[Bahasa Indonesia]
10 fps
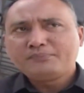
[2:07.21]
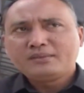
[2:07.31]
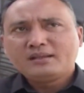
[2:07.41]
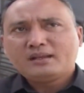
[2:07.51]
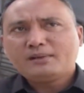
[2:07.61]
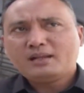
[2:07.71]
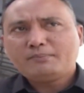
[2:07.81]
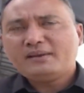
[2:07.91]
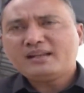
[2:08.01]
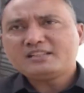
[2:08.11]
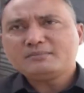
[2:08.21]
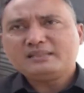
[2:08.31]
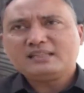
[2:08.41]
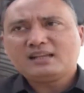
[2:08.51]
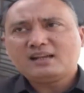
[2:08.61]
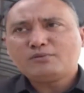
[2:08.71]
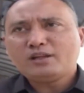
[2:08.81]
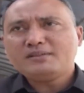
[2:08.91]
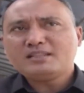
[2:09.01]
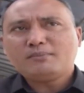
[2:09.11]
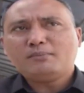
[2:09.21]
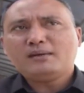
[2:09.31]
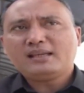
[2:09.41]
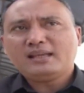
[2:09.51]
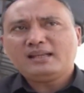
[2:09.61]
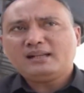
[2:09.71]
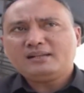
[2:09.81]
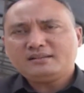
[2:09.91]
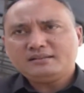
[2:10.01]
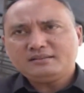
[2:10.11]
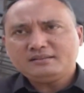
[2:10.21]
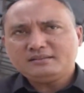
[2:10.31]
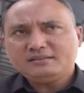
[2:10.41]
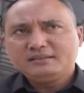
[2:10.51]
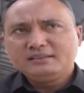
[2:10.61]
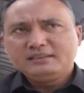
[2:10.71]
Ya kepada pimpinan sementara mungkin bisa memanggil eh,